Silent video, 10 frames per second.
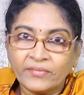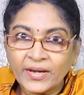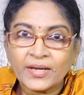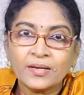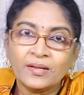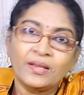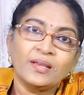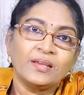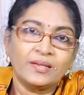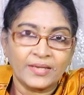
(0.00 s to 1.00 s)
వీటిని
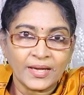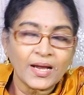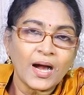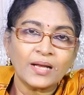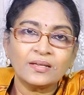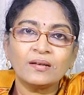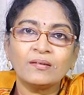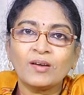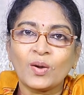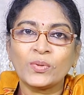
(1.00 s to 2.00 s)
ఏ
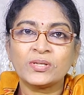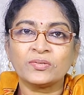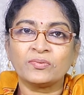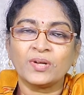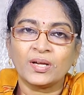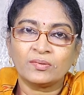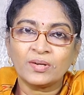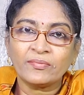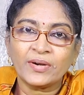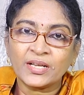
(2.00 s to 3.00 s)
ఆర్డర్లో అమర్చుకున్నా
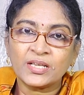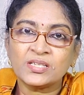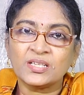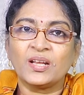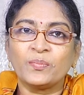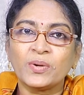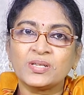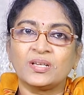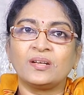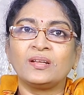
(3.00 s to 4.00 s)
కూడా వాటికి ఇచ్చే
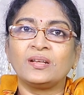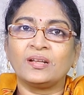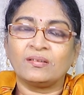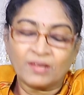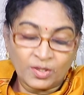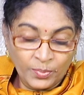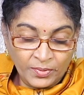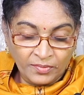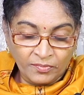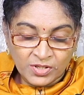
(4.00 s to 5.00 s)
నెంబర్స్ అన్నీ నేను
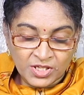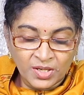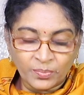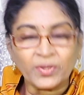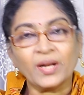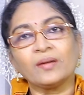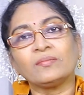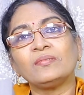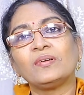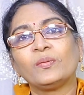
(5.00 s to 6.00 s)
కలుపుకొని వచ్చినప్పుడు
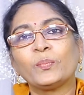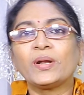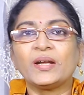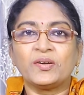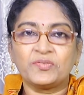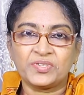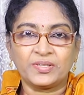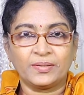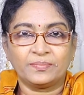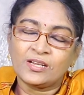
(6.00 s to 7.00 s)
నాకు పన్నెండు
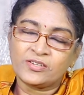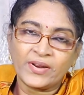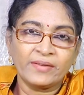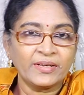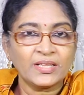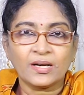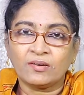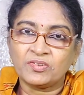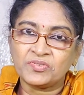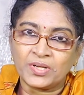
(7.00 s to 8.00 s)
వచ్చింది ట్వెల్వ్ అయితే
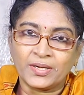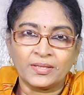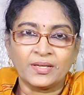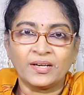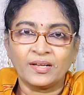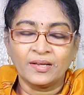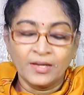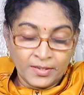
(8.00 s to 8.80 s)
రావడం జరిగిందండి